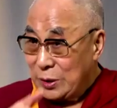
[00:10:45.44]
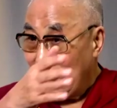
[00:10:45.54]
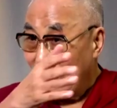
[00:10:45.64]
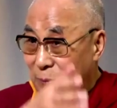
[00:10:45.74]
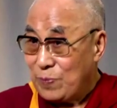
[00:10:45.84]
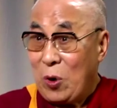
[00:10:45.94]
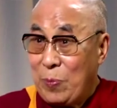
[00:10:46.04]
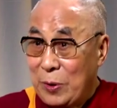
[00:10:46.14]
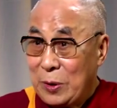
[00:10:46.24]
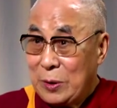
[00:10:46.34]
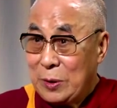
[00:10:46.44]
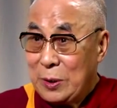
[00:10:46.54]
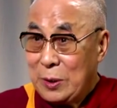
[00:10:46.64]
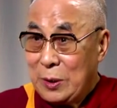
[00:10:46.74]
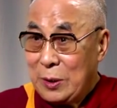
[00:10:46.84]
Китае
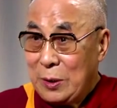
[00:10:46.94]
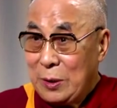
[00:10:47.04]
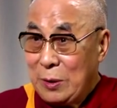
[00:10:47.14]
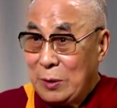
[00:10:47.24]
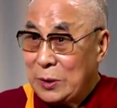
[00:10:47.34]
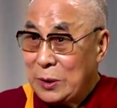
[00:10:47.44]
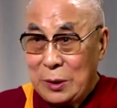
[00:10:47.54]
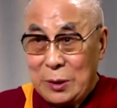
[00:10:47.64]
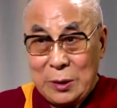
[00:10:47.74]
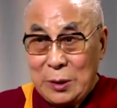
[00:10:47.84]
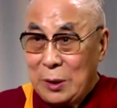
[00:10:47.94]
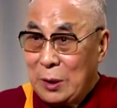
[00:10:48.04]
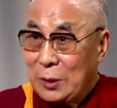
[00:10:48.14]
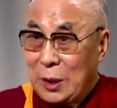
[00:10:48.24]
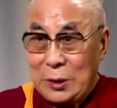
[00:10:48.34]
в конечном итоге
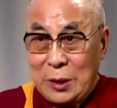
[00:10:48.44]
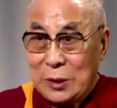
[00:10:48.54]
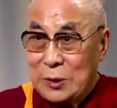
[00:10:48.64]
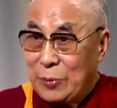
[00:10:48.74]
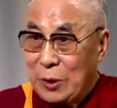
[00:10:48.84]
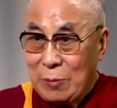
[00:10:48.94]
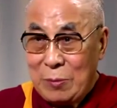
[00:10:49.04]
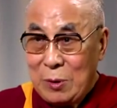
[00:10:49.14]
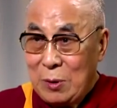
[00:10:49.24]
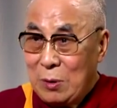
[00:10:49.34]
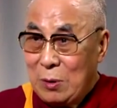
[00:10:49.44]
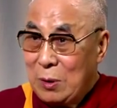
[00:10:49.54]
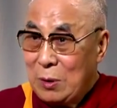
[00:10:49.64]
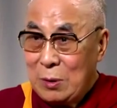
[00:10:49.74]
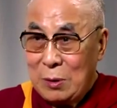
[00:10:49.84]
сложилась
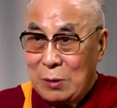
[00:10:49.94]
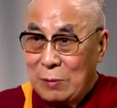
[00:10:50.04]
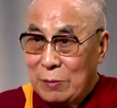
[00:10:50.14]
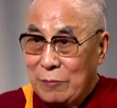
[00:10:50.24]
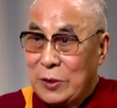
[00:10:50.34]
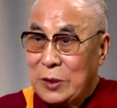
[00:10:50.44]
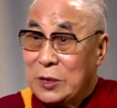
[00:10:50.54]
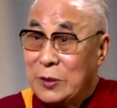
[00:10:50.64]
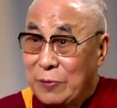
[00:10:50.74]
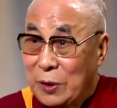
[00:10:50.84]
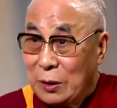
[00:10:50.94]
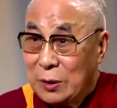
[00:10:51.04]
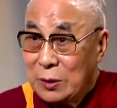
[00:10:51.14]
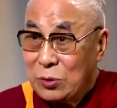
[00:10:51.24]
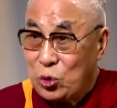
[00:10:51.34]
очень непростая
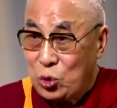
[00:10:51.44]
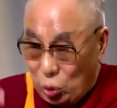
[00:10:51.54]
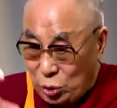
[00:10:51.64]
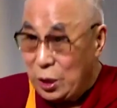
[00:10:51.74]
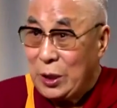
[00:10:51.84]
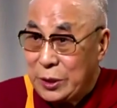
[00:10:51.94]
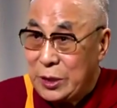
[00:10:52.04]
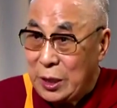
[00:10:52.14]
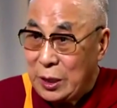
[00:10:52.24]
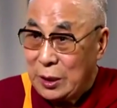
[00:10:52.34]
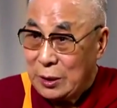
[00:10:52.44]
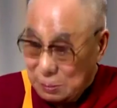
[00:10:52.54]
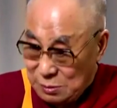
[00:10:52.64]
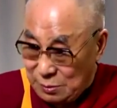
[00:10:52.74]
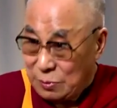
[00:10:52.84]
ситуация.
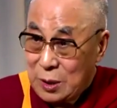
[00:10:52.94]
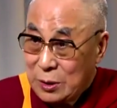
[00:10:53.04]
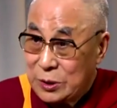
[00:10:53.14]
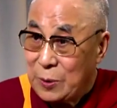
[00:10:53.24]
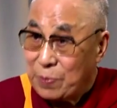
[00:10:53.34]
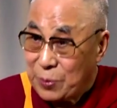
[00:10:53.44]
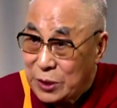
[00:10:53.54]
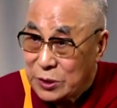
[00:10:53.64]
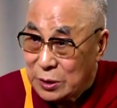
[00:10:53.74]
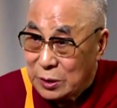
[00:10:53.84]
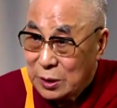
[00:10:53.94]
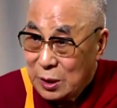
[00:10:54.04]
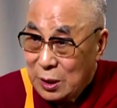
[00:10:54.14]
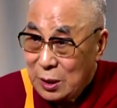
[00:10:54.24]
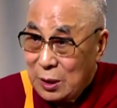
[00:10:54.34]
Тоталитаризм,
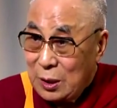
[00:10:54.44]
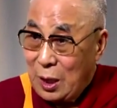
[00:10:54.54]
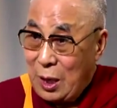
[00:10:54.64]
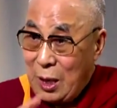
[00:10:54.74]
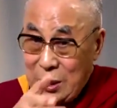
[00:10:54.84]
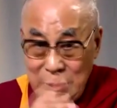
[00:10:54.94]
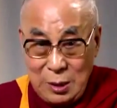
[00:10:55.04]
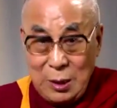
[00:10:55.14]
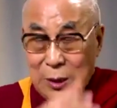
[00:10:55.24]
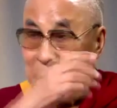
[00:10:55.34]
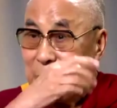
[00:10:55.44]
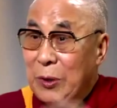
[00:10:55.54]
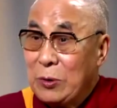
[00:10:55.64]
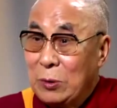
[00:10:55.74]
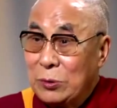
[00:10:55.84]
репрессии.
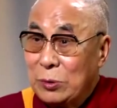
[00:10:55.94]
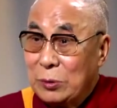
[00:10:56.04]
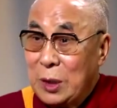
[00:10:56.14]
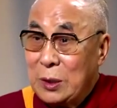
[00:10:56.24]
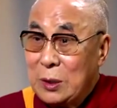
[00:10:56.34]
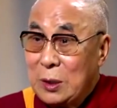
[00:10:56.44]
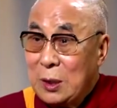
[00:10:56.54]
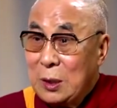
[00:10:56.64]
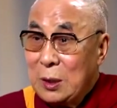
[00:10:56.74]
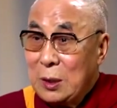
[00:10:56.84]
Пострадал и Тибет. Вас